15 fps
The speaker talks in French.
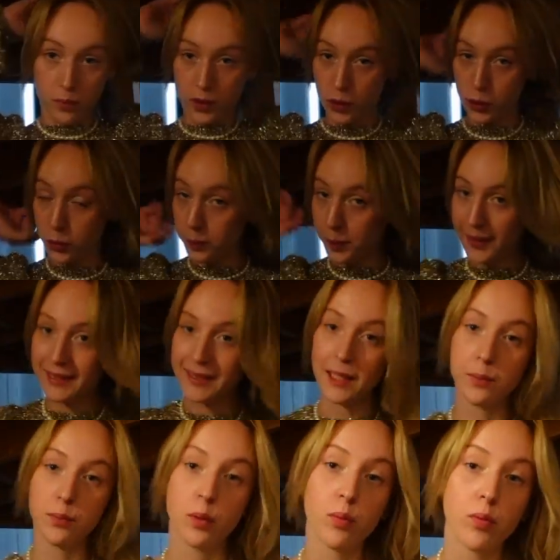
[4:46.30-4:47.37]
Moi je suis
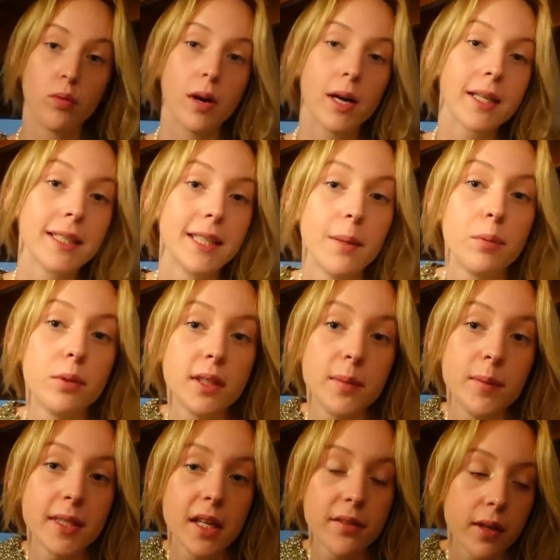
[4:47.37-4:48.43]
passée pour pouvoir déposer
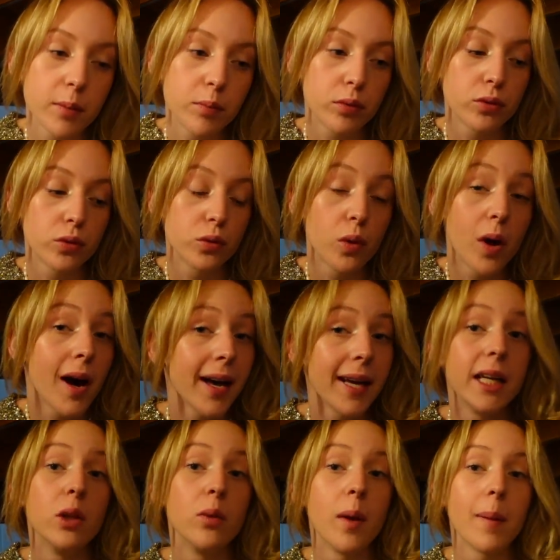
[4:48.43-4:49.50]
mes affaires pour ce soir
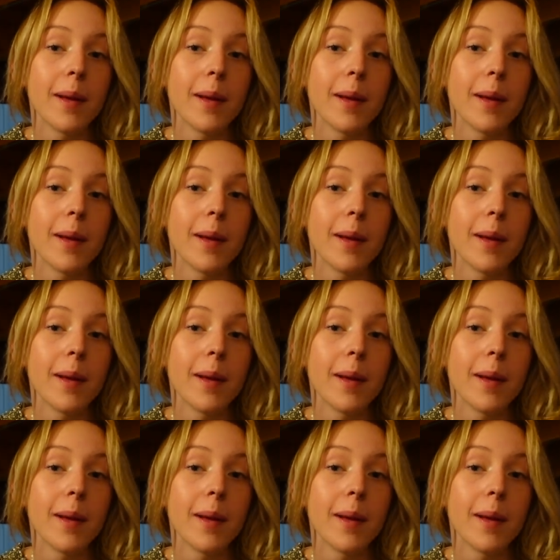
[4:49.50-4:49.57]
et demain